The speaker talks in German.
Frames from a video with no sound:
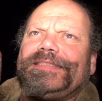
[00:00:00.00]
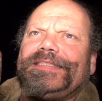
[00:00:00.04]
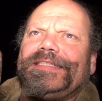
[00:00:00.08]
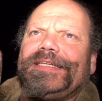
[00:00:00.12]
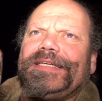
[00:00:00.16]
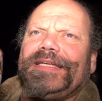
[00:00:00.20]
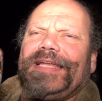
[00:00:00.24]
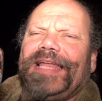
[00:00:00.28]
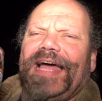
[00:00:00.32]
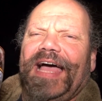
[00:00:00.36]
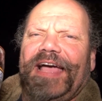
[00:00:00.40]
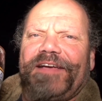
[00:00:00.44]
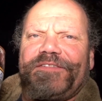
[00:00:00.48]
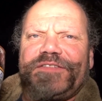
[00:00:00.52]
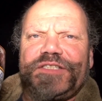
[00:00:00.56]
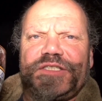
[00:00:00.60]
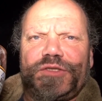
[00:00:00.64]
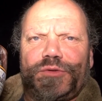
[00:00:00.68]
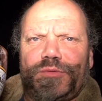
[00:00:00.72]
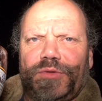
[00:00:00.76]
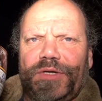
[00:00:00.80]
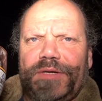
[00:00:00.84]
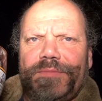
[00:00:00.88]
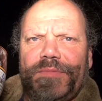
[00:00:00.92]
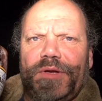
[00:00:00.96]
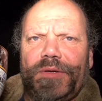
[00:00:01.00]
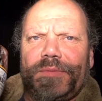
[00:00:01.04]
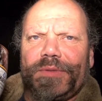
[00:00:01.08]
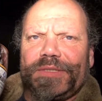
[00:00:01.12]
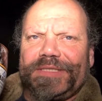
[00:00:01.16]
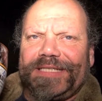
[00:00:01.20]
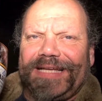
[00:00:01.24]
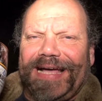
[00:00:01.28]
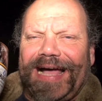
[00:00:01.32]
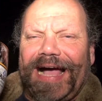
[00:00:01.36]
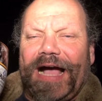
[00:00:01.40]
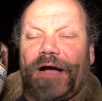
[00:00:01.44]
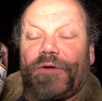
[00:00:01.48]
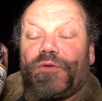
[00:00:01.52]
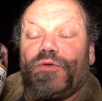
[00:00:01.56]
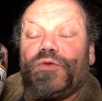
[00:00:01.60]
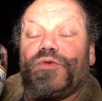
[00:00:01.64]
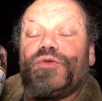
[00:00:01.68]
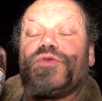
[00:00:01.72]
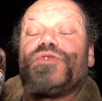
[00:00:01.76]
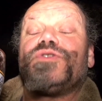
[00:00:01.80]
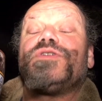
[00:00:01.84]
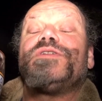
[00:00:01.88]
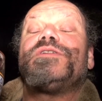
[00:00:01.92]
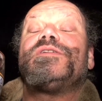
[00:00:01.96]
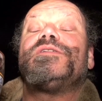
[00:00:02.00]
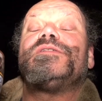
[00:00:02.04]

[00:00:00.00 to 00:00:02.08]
die Livestream-Übertragung